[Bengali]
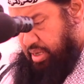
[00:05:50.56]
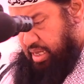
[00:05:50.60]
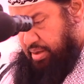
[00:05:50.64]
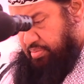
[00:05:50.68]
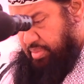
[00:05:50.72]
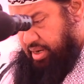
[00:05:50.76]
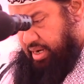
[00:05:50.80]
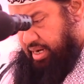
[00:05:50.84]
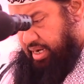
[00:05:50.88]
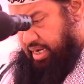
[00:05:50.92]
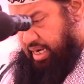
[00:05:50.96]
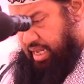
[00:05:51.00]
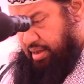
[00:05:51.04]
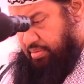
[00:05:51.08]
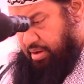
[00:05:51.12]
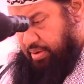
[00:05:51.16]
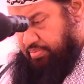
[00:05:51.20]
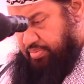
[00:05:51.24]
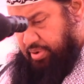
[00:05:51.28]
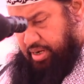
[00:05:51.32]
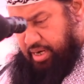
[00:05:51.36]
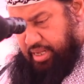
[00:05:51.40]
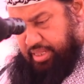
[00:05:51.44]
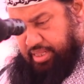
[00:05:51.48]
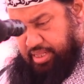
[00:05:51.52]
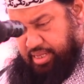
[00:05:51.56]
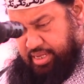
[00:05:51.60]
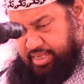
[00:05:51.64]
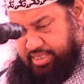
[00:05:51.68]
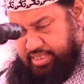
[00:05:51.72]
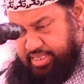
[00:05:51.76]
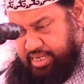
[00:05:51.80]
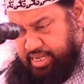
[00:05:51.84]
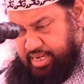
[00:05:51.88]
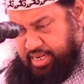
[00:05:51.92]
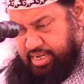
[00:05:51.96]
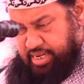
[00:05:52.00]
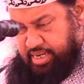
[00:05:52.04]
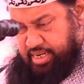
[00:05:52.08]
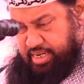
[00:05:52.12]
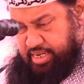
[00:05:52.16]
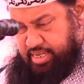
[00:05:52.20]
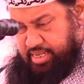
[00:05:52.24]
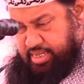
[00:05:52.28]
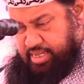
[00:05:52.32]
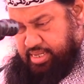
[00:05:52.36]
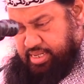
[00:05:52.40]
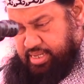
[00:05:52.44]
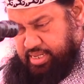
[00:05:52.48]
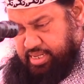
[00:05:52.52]
মেহমানের নাম আপনারা দিয়েছেন
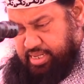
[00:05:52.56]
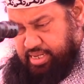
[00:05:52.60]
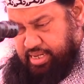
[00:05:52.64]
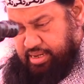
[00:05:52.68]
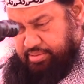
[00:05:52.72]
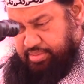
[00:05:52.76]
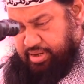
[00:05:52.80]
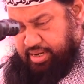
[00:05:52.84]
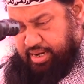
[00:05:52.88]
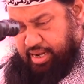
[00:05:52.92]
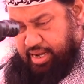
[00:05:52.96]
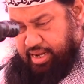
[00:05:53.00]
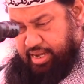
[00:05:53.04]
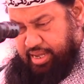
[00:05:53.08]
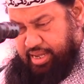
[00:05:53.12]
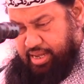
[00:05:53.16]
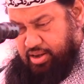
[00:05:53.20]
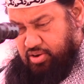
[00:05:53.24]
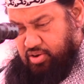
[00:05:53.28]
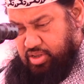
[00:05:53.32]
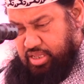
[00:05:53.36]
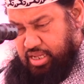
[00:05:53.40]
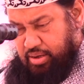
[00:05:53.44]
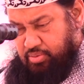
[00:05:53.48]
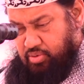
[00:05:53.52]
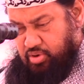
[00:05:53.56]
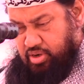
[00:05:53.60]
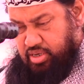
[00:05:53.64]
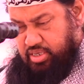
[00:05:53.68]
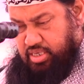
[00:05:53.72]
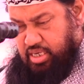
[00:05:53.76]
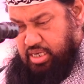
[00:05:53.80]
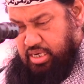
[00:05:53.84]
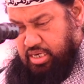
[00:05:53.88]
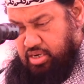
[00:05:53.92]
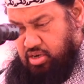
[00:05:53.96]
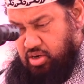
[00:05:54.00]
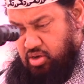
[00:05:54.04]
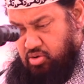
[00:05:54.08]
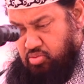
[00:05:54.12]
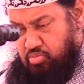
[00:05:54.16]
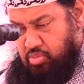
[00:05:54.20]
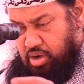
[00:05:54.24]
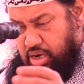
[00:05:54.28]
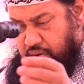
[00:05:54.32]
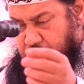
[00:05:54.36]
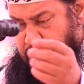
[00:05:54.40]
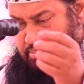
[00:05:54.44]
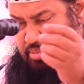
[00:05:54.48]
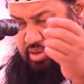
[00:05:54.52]
আমার আগে কথা বলেছেন নূর
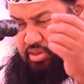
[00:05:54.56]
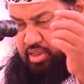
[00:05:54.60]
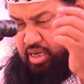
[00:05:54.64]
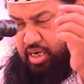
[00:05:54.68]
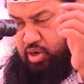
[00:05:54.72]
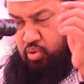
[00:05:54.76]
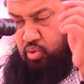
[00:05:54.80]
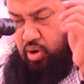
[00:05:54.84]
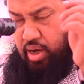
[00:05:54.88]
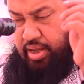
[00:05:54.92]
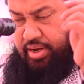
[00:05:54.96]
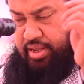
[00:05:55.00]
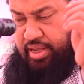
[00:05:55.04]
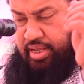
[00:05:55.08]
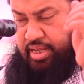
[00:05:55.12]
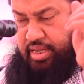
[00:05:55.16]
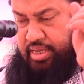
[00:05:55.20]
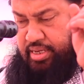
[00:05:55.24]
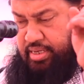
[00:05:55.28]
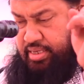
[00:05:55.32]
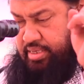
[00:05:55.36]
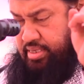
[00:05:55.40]
মোহাম্মদ আনোয়ারি